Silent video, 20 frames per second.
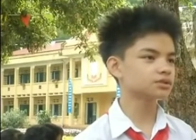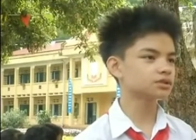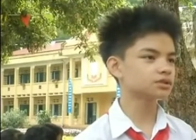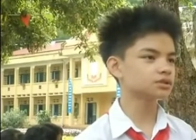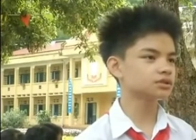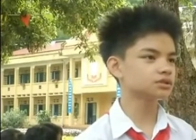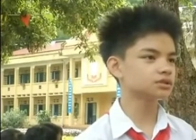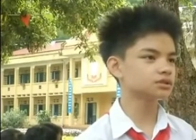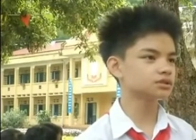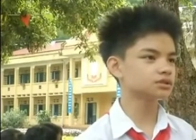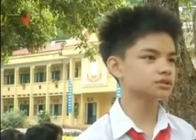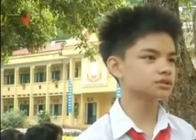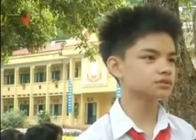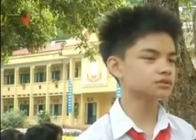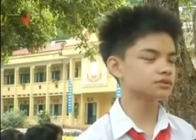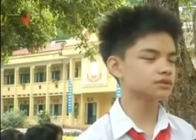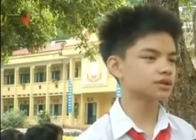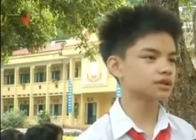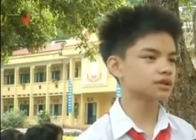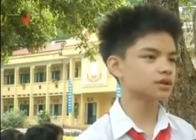như
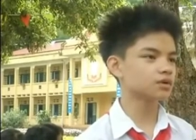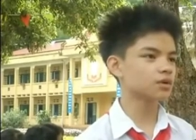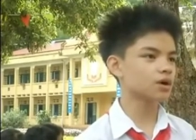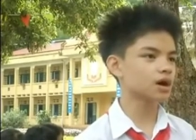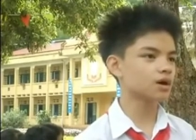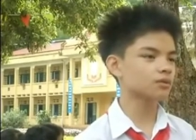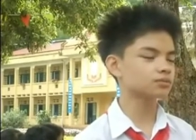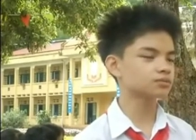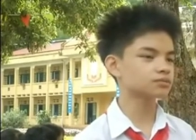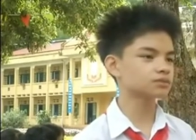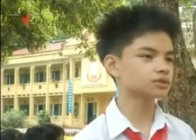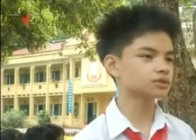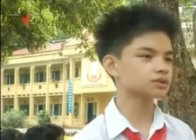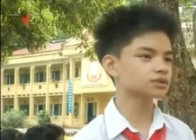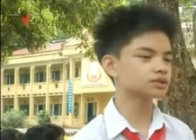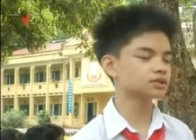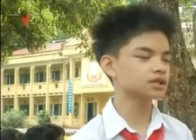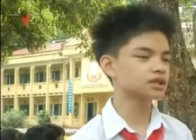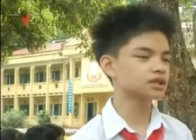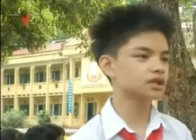về khoa học tự
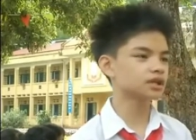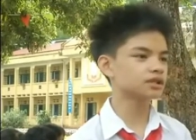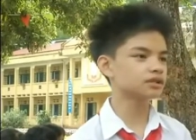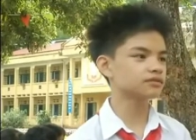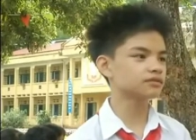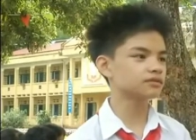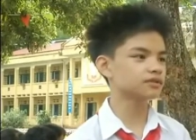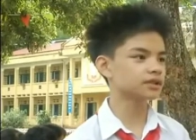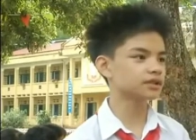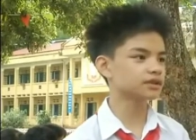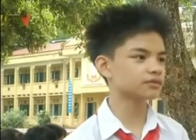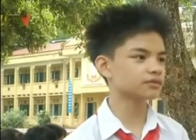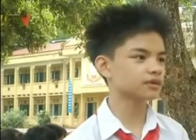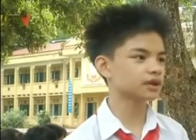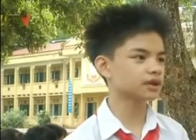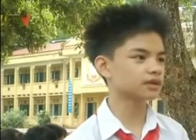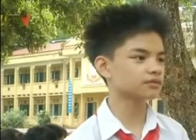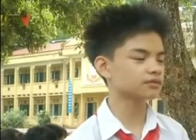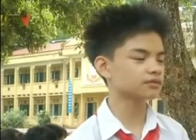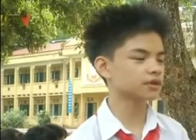nhiên, về nhân
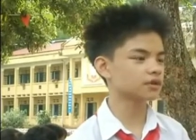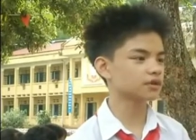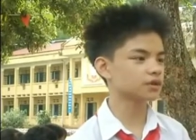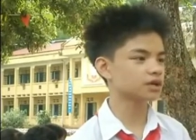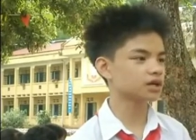văn và con